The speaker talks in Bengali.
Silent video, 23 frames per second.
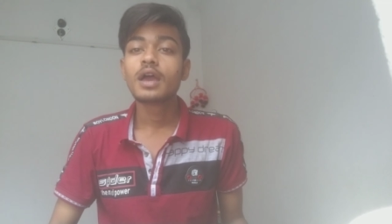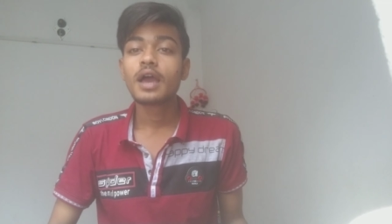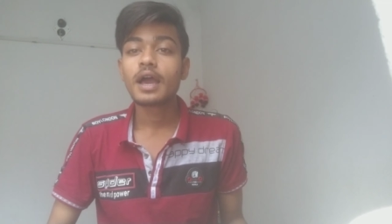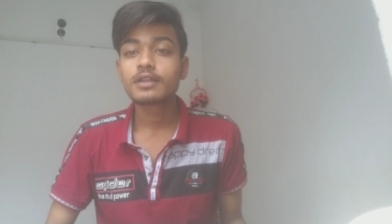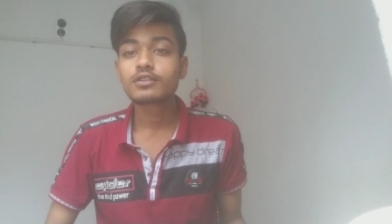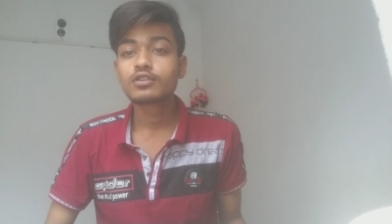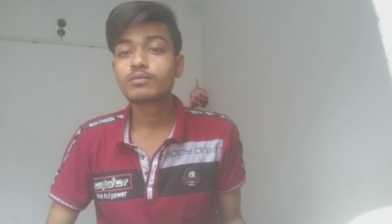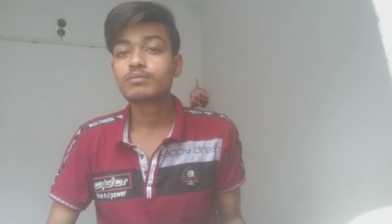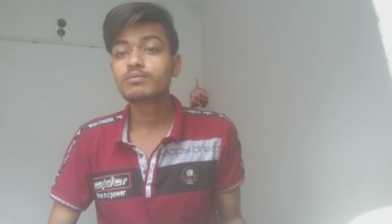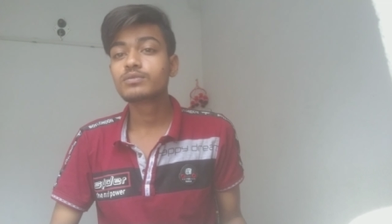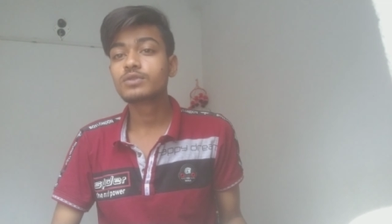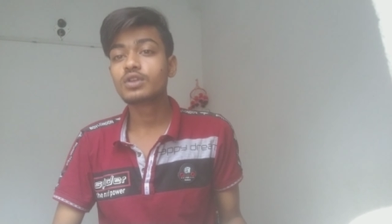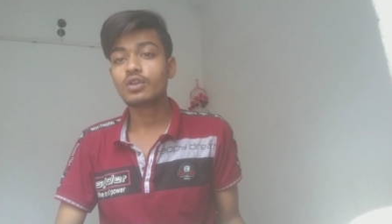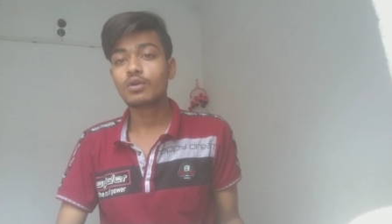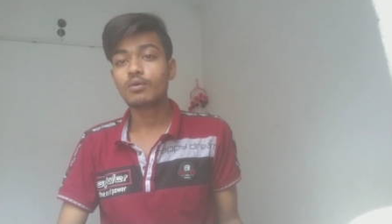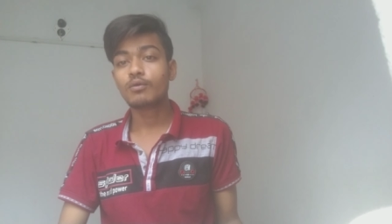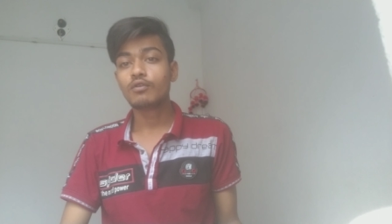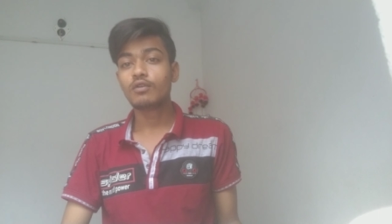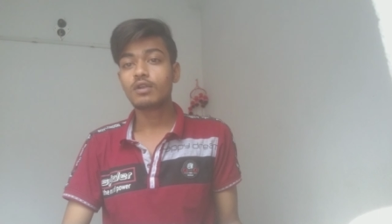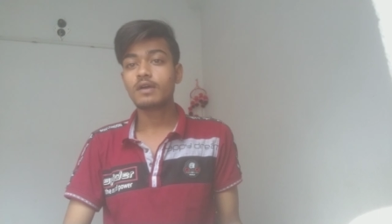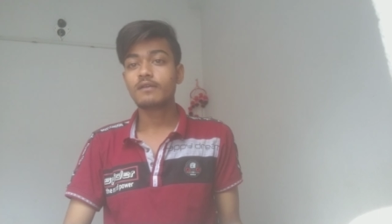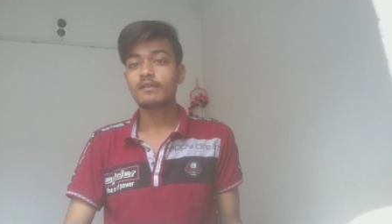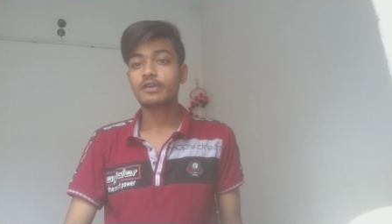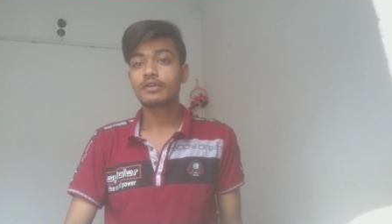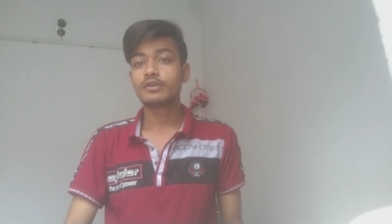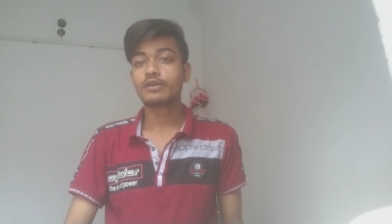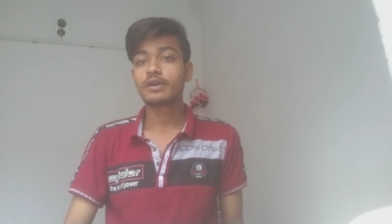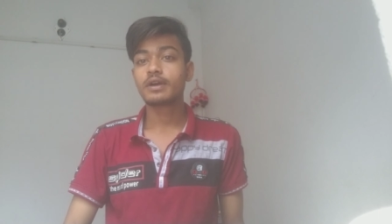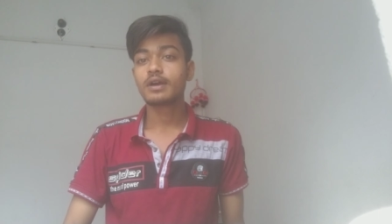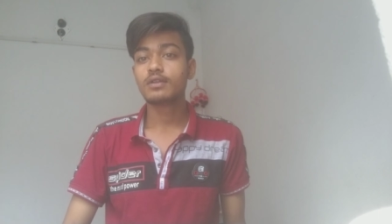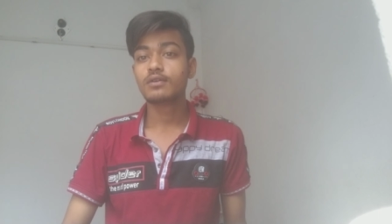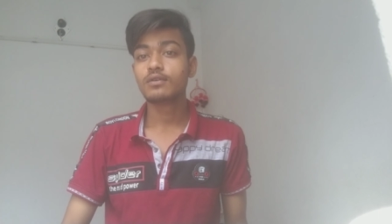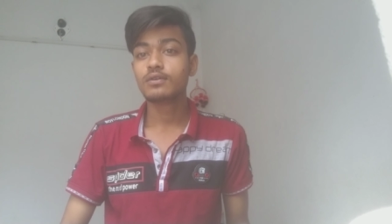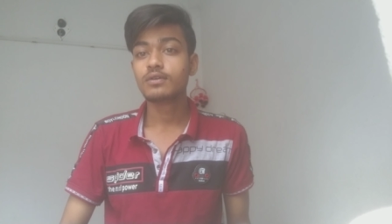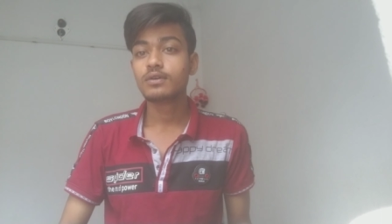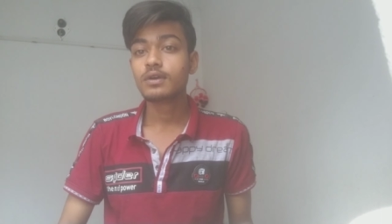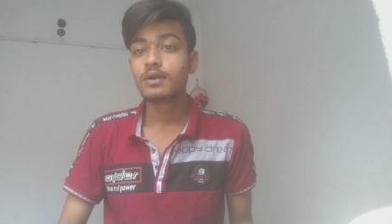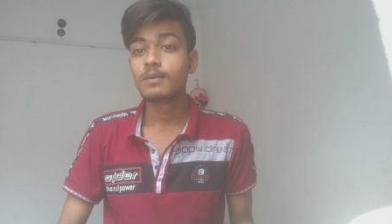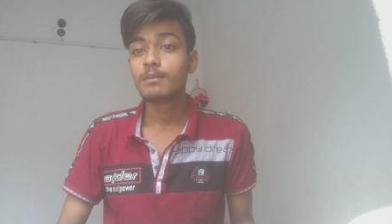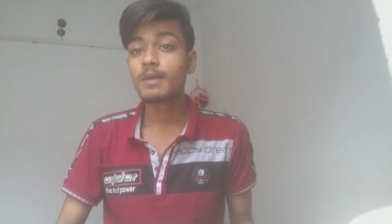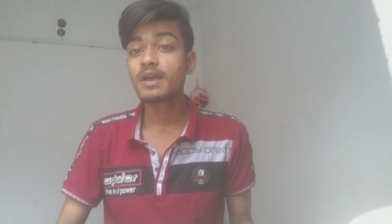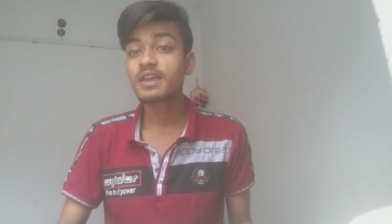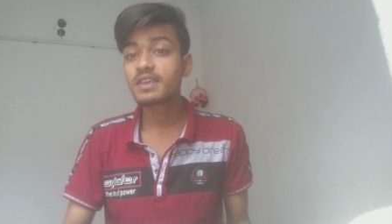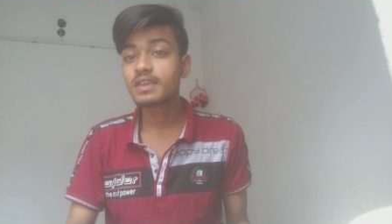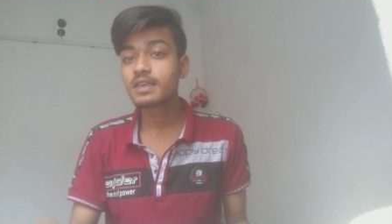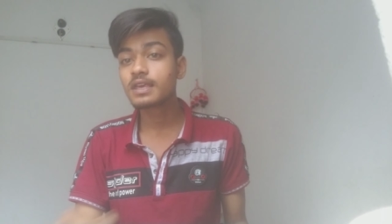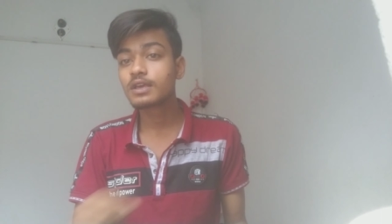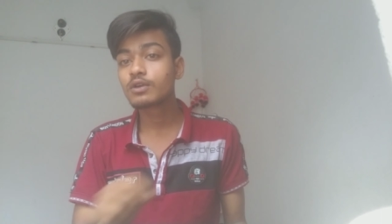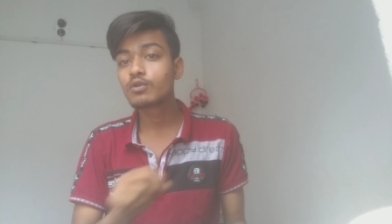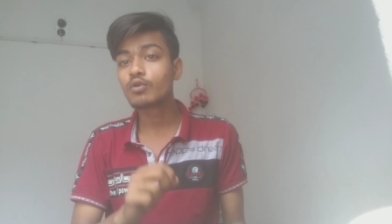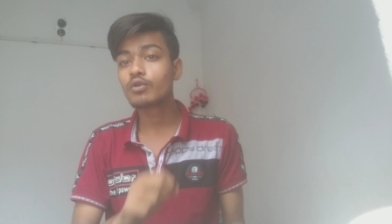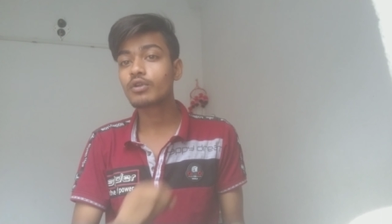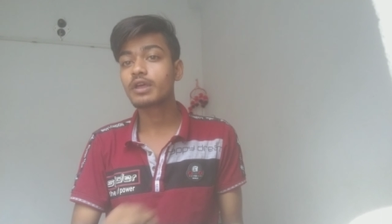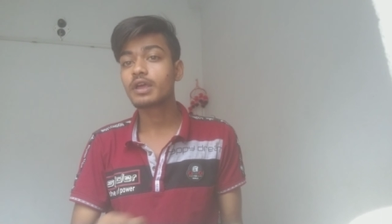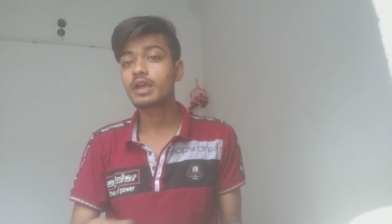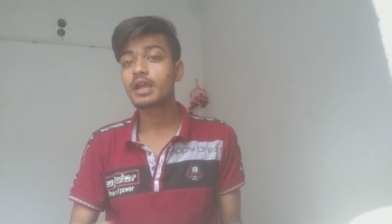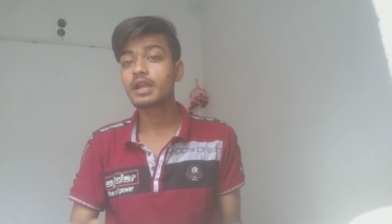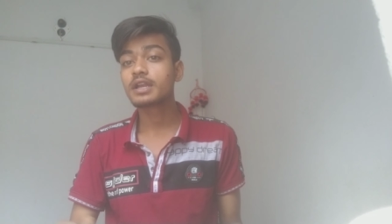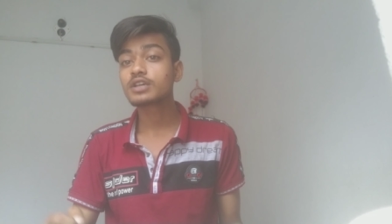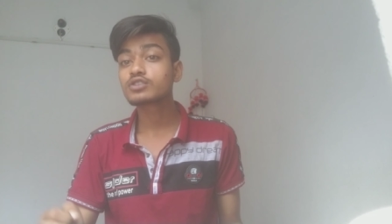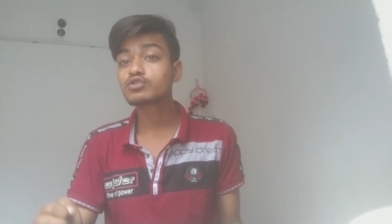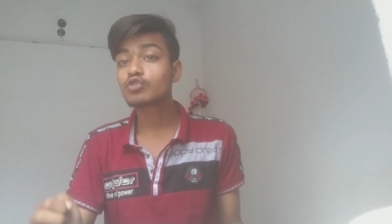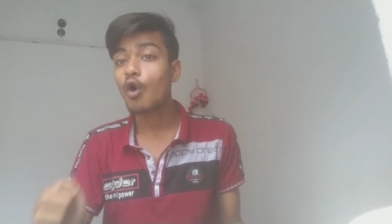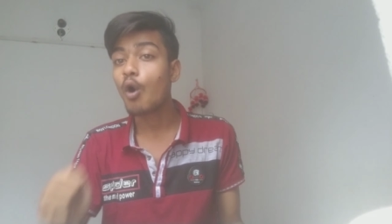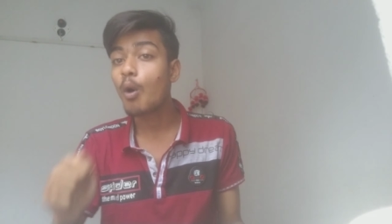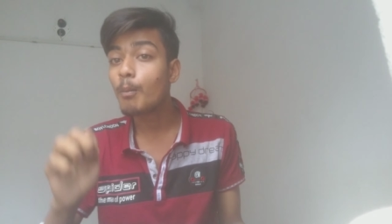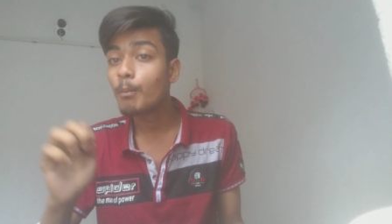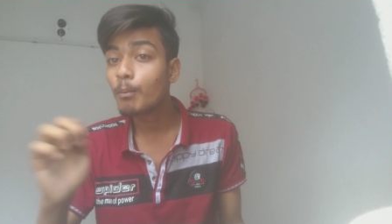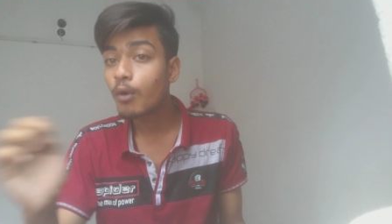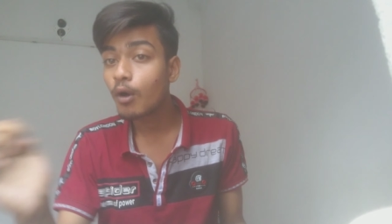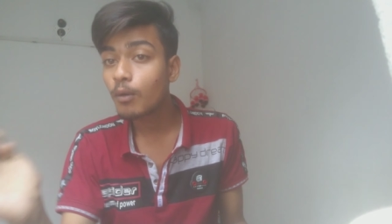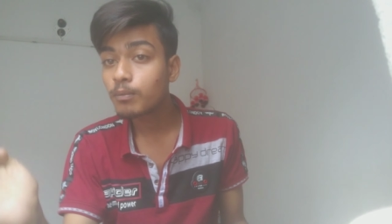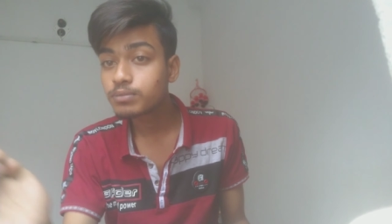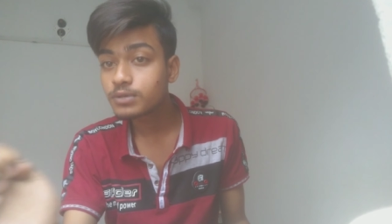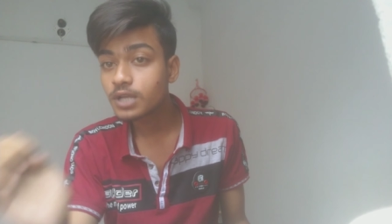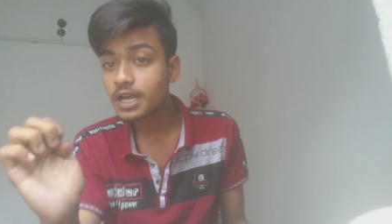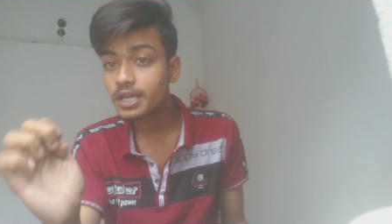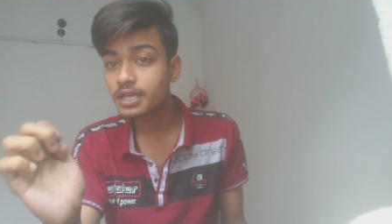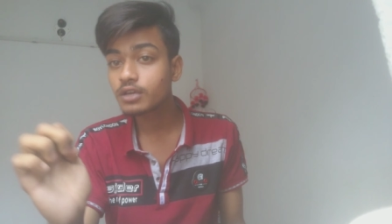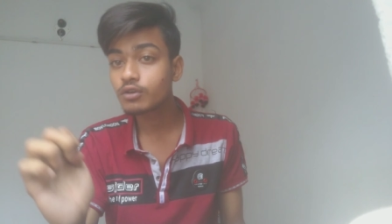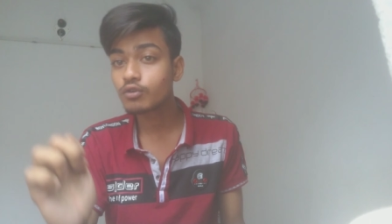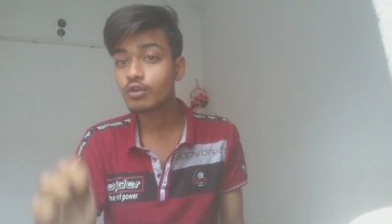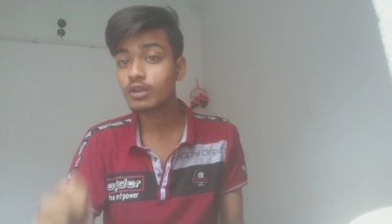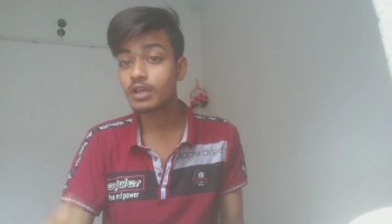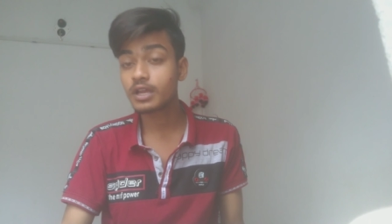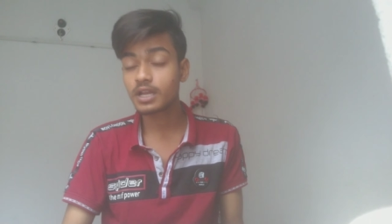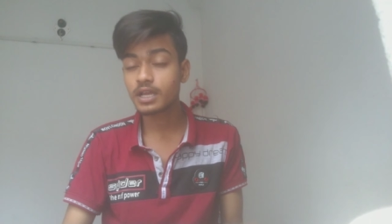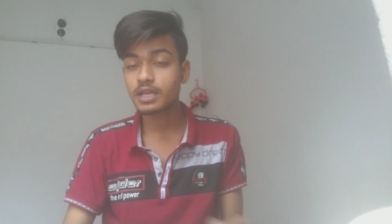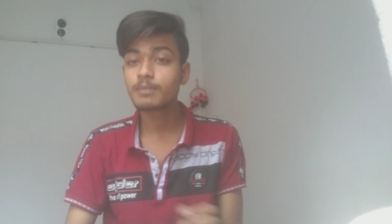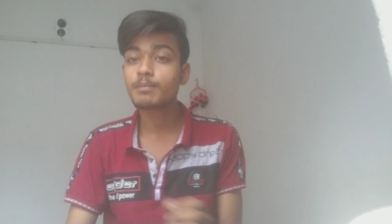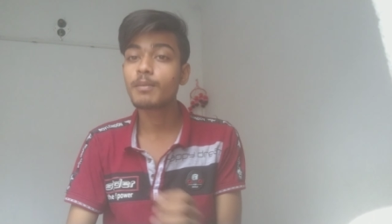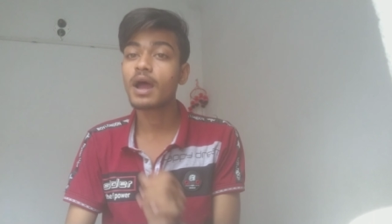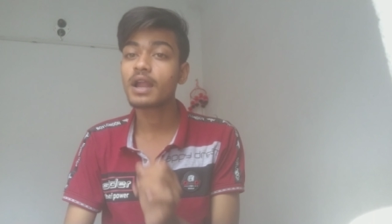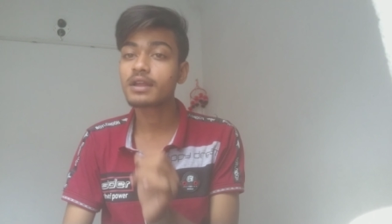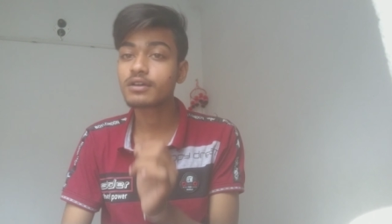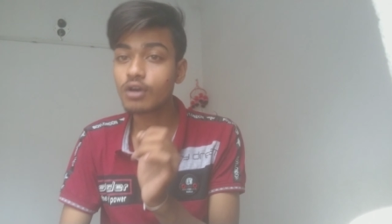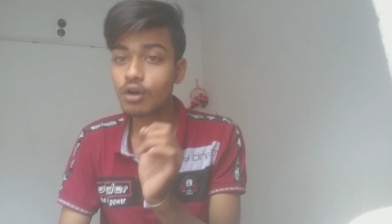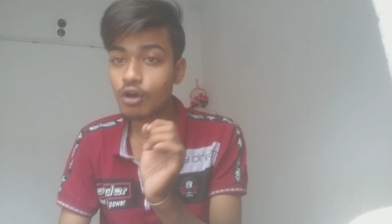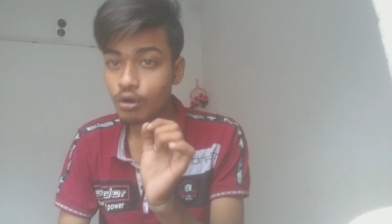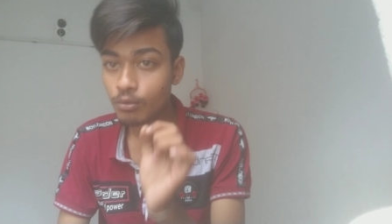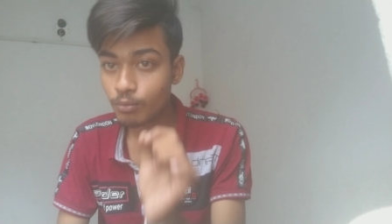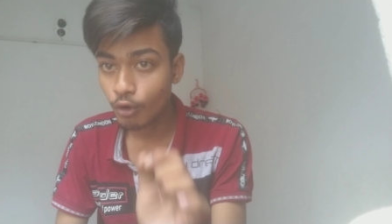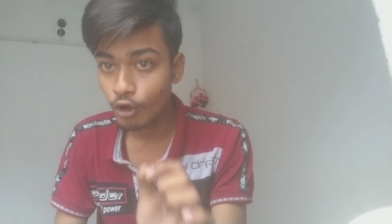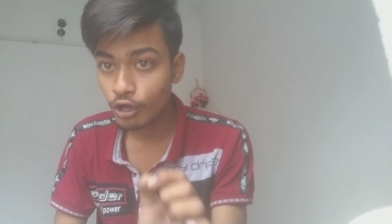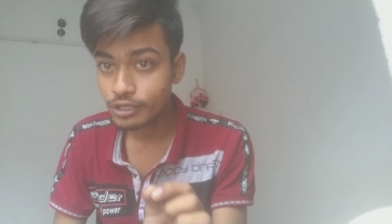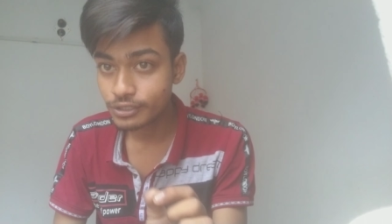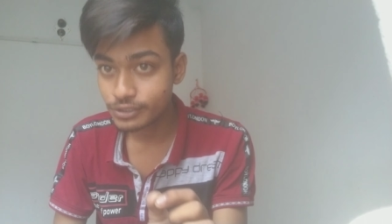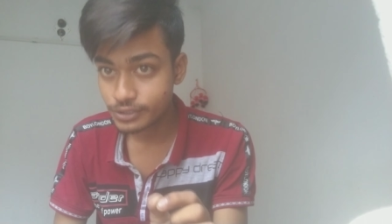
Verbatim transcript: একদম তৃণমূল লাভার হয়ে গেল ভাই কী করে এটা সম্ভবটা কি করে এটা কি মার খাওয়ার ভয়